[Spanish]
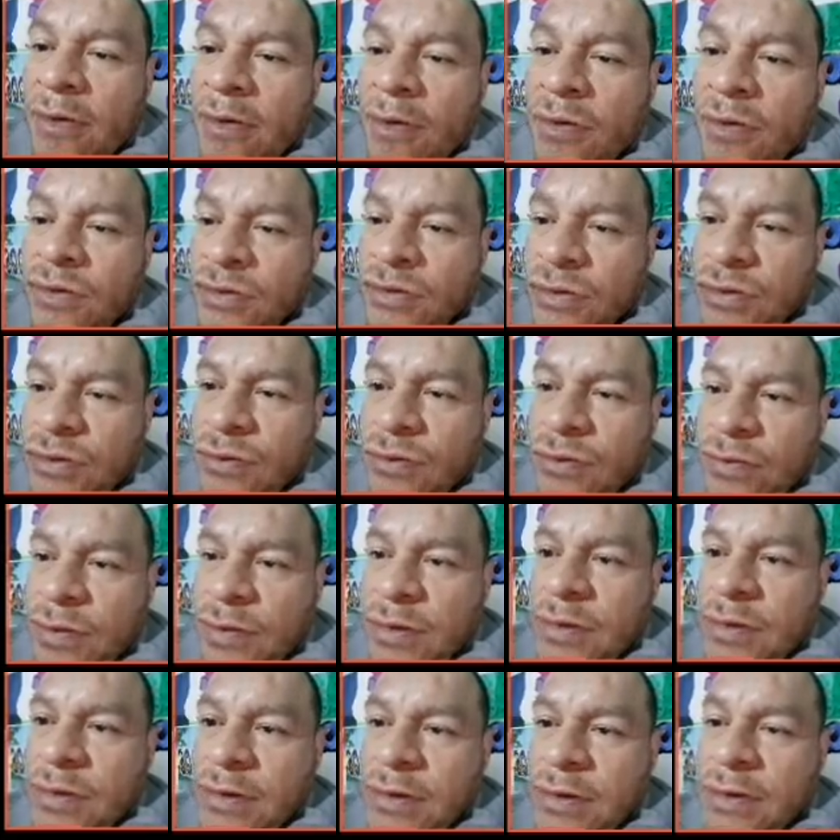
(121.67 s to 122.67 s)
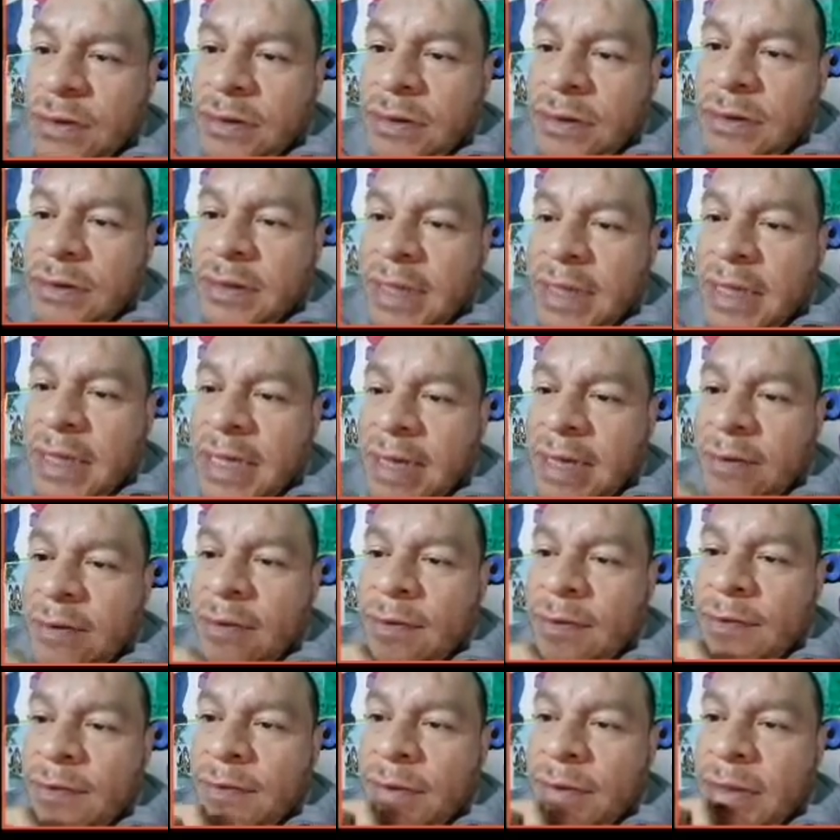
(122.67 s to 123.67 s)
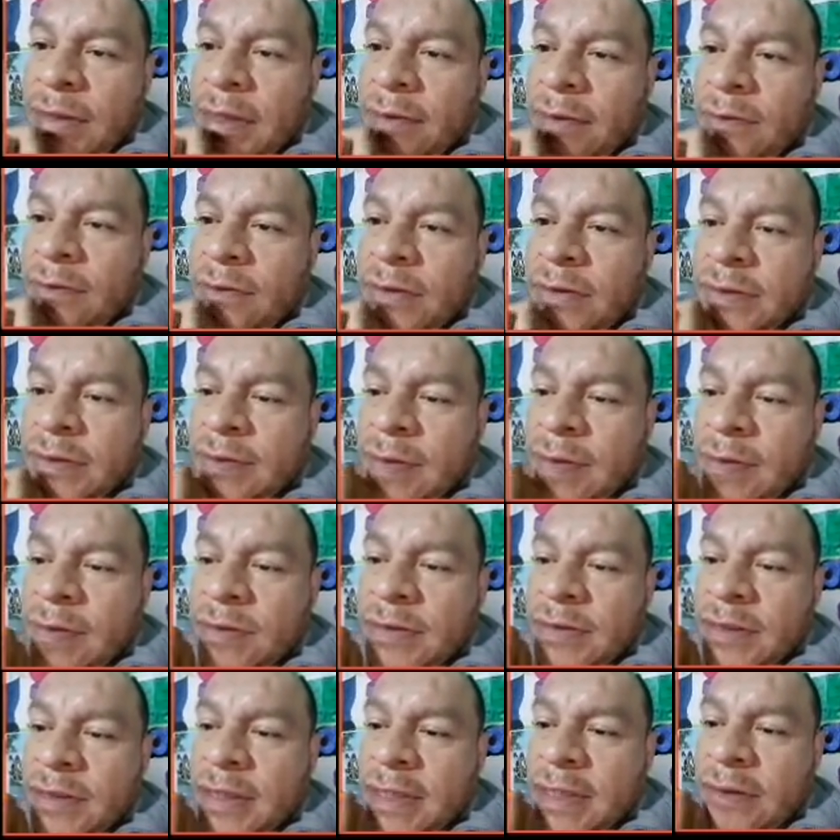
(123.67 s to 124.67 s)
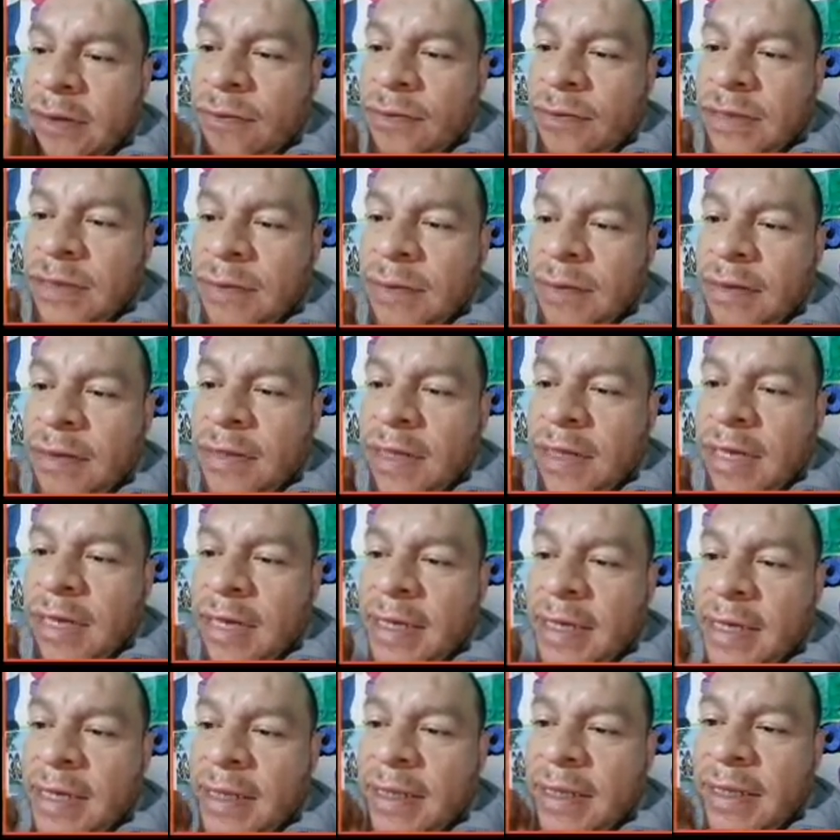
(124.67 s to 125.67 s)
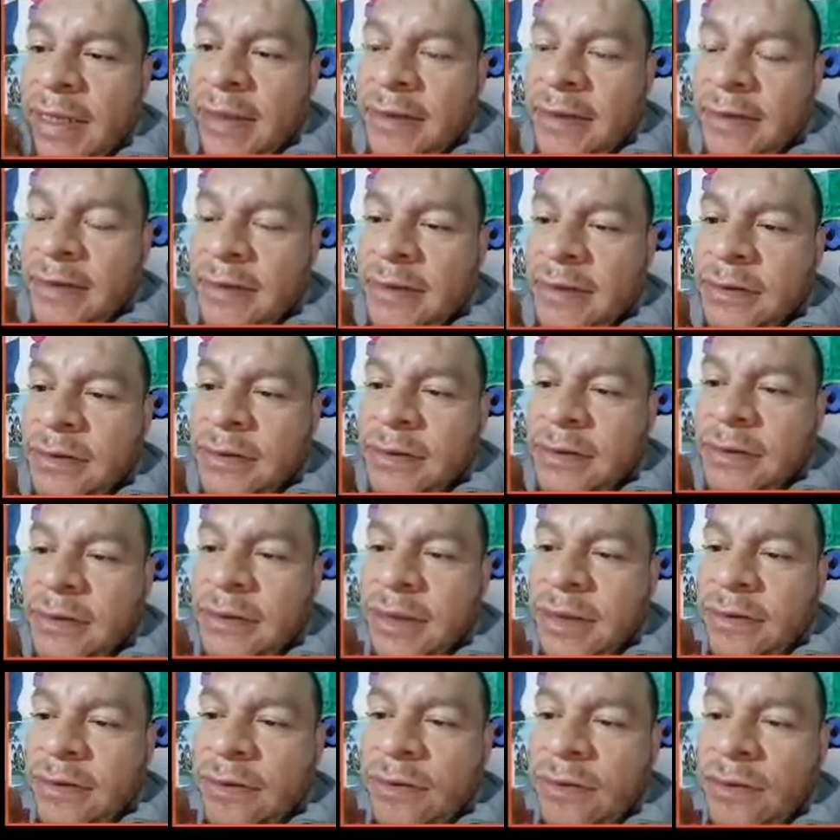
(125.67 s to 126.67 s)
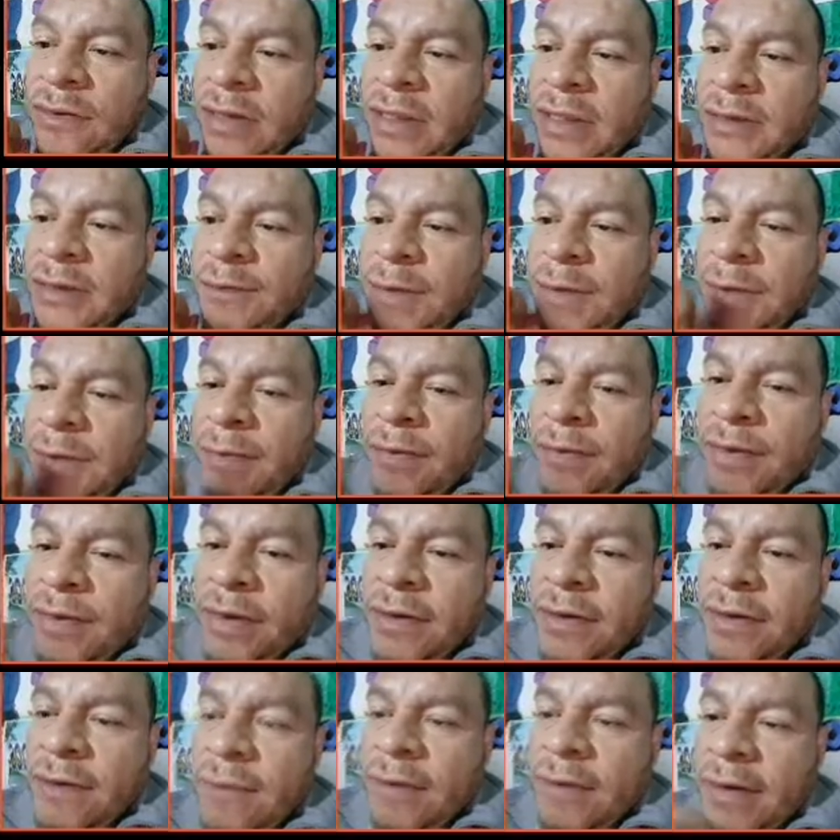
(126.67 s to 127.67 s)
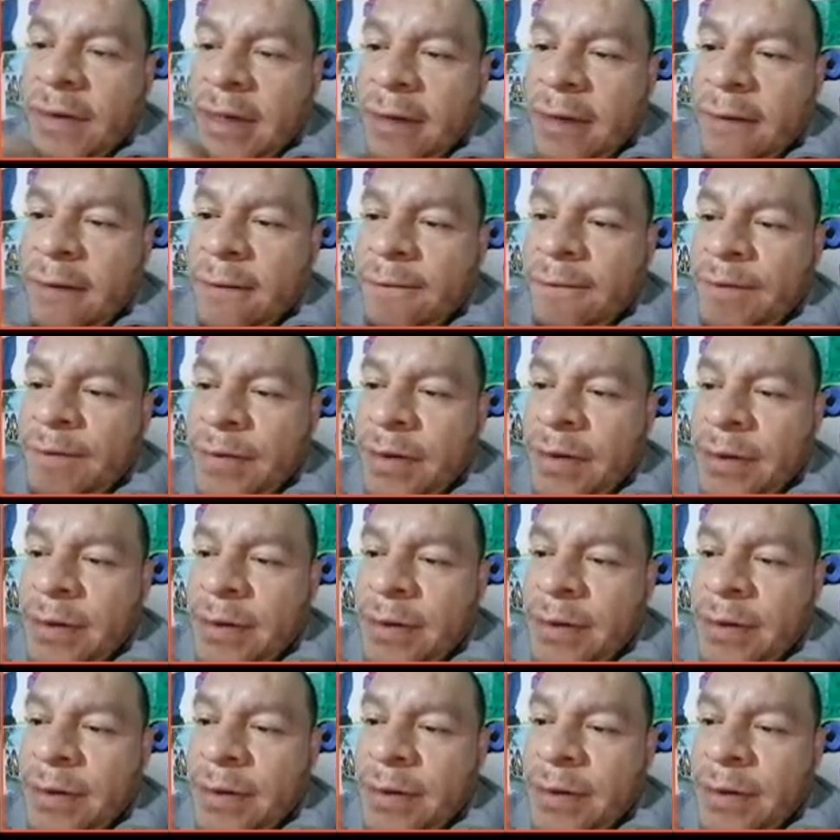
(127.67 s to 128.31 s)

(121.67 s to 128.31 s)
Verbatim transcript: 8. Se acabó. Y entonces vamos a hallar justamente el área del círculo, que es pi por radio cuadrado.